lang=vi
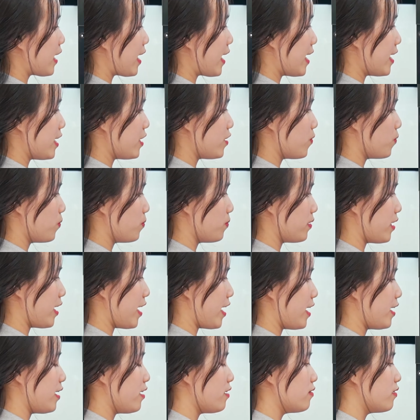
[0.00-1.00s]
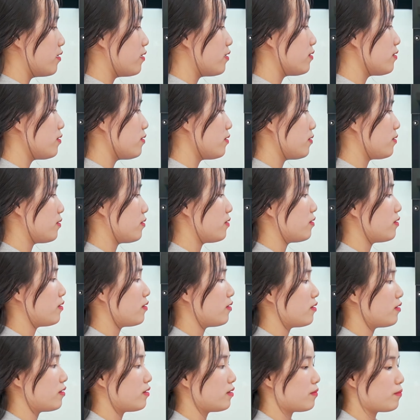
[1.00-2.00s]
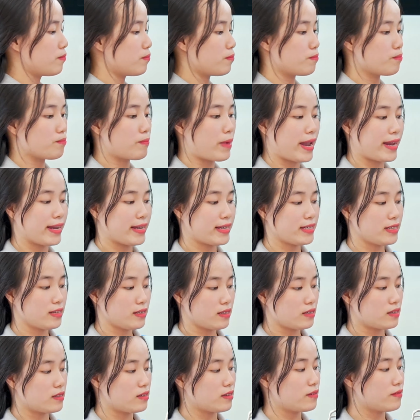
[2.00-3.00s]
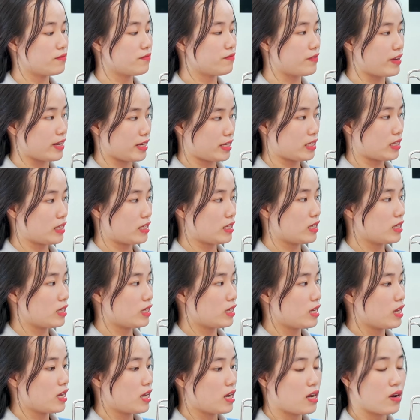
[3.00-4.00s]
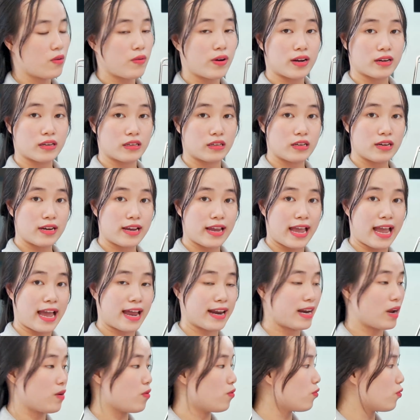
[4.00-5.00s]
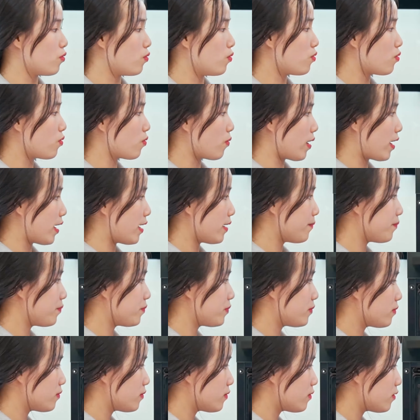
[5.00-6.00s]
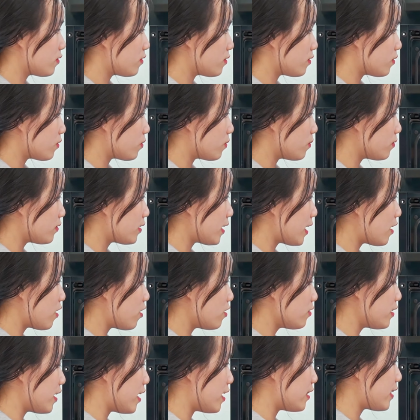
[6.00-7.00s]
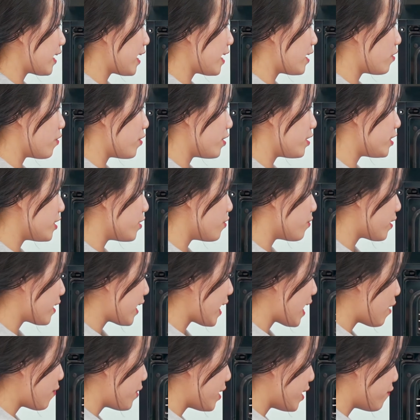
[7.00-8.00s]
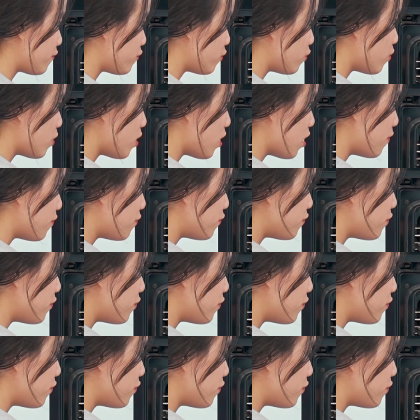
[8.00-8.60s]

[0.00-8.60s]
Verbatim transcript: này dùng để nướng bánh, nướng vịt hoặc nướng gà, rau củ quả. Chúng ta có thể thay đổi chiều cao để phù hợp